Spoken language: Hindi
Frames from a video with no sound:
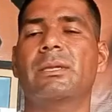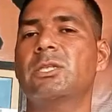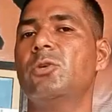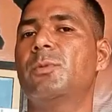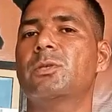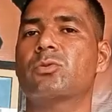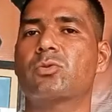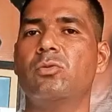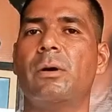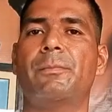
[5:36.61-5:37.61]
बची फीस
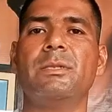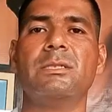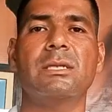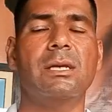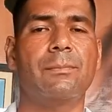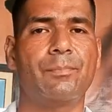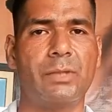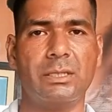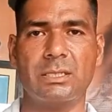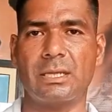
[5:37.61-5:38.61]
उसको वापस
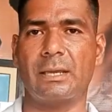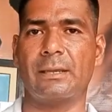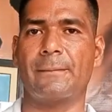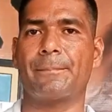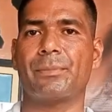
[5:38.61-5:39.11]
दे दी जाएगी